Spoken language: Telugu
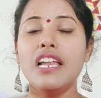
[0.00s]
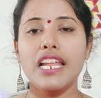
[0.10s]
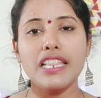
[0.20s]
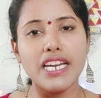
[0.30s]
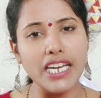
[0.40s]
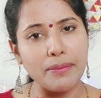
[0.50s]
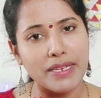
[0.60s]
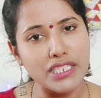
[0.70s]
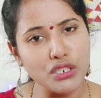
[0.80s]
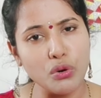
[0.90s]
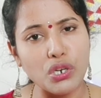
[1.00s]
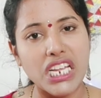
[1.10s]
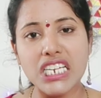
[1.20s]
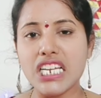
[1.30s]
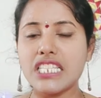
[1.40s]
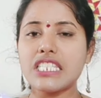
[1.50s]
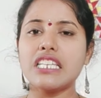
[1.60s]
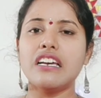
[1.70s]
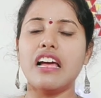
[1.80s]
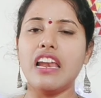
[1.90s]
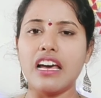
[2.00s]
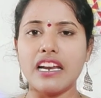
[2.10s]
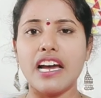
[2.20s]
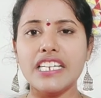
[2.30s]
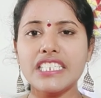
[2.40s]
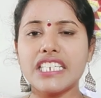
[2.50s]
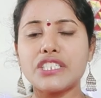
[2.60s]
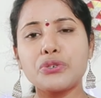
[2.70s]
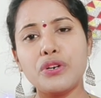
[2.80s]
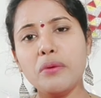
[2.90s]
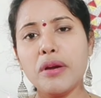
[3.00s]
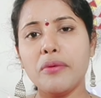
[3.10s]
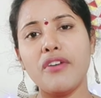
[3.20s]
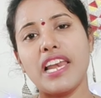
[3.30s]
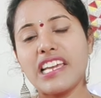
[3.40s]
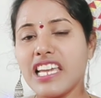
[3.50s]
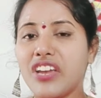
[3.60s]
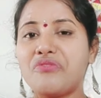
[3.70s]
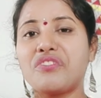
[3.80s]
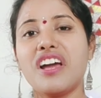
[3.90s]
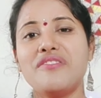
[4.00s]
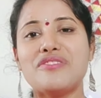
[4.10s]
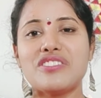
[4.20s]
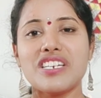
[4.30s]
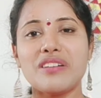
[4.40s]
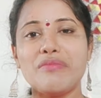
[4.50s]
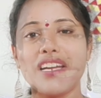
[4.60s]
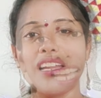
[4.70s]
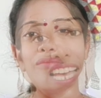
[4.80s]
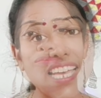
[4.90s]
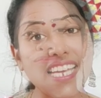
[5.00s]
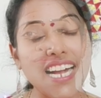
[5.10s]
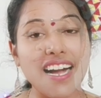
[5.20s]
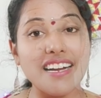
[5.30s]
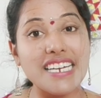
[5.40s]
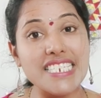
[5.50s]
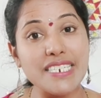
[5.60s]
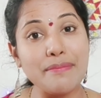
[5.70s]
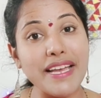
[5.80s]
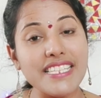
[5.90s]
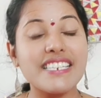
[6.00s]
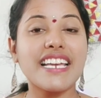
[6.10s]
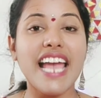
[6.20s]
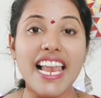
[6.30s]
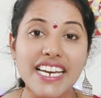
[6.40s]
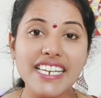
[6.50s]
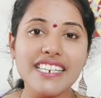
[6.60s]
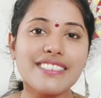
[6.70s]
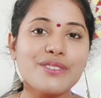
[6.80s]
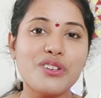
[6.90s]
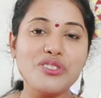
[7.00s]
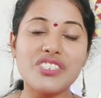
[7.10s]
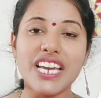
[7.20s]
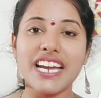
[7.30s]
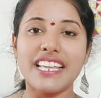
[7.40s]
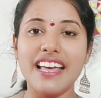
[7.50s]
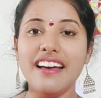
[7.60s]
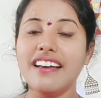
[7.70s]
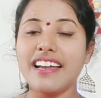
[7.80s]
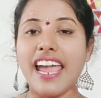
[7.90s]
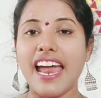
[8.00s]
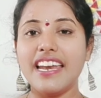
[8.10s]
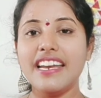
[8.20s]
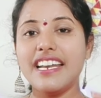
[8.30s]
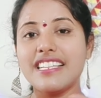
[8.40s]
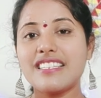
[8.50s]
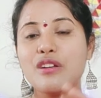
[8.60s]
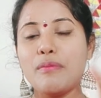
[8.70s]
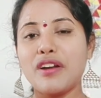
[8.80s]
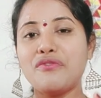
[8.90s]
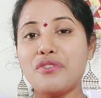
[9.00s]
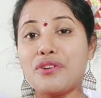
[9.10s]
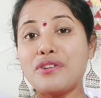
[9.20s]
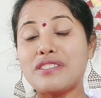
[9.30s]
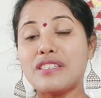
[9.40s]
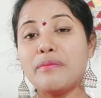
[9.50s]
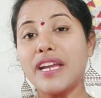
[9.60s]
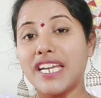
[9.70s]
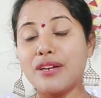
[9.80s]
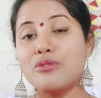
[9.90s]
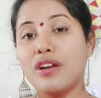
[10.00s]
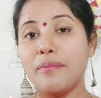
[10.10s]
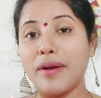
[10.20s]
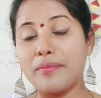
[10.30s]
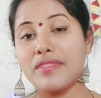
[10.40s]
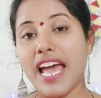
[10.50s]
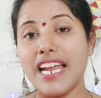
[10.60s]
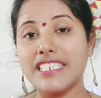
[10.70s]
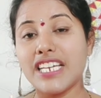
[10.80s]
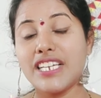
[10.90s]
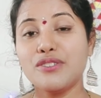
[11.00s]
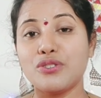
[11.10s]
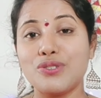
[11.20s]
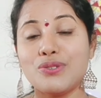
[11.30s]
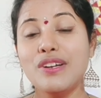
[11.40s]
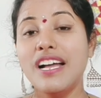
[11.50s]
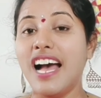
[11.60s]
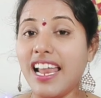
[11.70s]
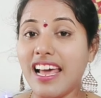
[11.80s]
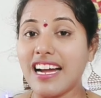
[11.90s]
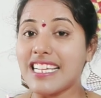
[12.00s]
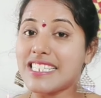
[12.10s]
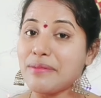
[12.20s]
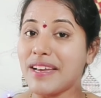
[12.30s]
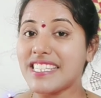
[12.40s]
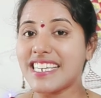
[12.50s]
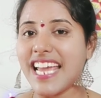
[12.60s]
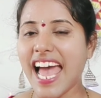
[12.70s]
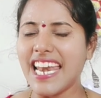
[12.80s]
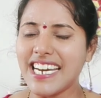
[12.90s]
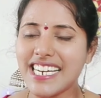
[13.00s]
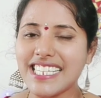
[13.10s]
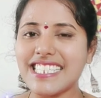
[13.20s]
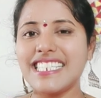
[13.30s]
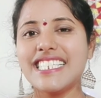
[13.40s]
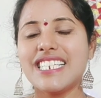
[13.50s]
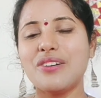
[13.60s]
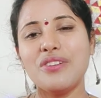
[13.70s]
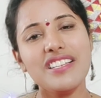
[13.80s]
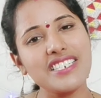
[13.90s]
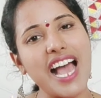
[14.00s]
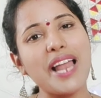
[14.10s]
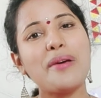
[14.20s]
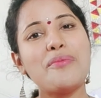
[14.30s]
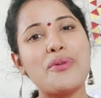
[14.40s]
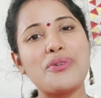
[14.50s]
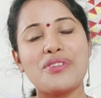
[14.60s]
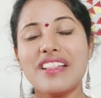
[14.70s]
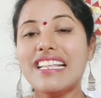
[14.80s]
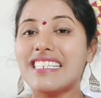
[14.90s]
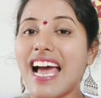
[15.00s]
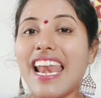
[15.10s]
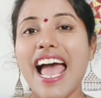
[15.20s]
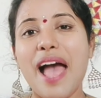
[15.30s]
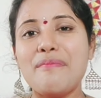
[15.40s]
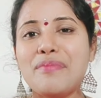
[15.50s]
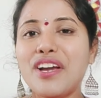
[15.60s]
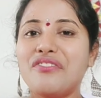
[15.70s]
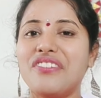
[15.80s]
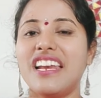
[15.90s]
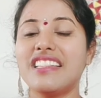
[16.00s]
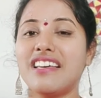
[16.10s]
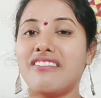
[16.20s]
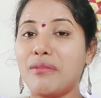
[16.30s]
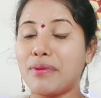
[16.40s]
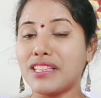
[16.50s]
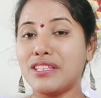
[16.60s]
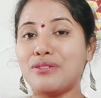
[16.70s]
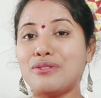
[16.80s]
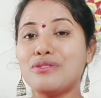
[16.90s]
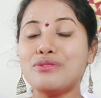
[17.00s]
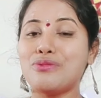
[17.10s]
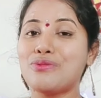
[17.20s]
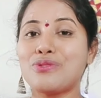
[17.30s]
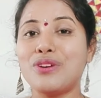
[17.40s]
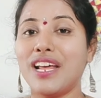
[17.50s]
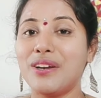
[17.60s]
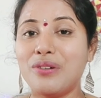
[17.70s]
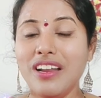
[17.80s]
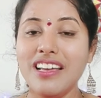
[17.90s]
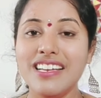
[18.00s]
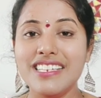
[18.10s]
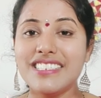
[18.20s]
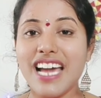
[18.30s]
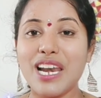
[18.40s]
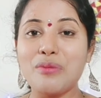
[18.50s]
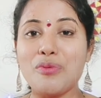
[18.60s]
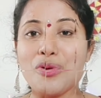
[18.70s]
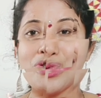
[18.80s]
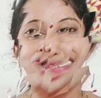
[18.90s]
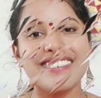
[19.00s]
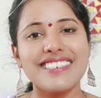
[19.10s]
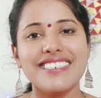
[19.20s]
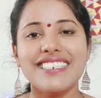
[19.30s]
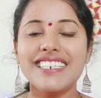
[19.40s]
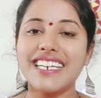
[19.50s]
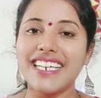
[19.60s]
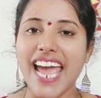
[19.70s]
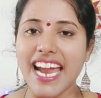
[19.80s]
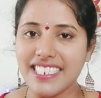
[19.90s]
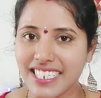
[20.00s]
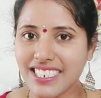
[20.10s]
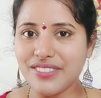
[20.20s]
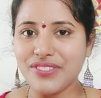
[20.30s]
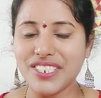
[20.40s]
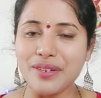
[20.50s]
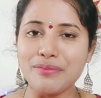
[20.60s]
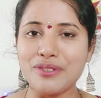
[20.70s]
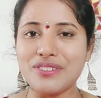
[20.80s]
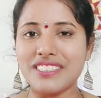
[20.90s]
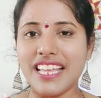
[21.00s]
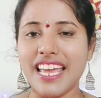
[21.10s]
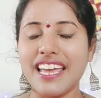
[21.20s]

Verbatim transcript: లేదంటే మంచి కొటేషన్స్ అలా రాయించేసి కూడా మనం వాళ్ళకి గిఫ్ట్గా ఇవ్వచ్చు అనమాట ఇంకా కస్టమైజ్డ్ క్యాలెండర్స్ కూడా వచ్చాయి కదా క్యాలెండర్స్లో మన ఫొటోస్ని పెట్టి కూడా మనం తయారు చేయించవచ్చు అలా కస్టమైజ్డ్ క్యాలెండర్ క్యాలెండర్స్ని ఇచ్చినా కూడా చాలా బాగుంటుంది చాలా హ్యాపీగా ఫీల్ అవుతారు వాళ్ళు ప్రతిరోజు చూసుకోవడానికి కూడా చాలా బాగుంటుంది ఇంకా గ్యాడ్జెట్స్ విషయంకి వస్తే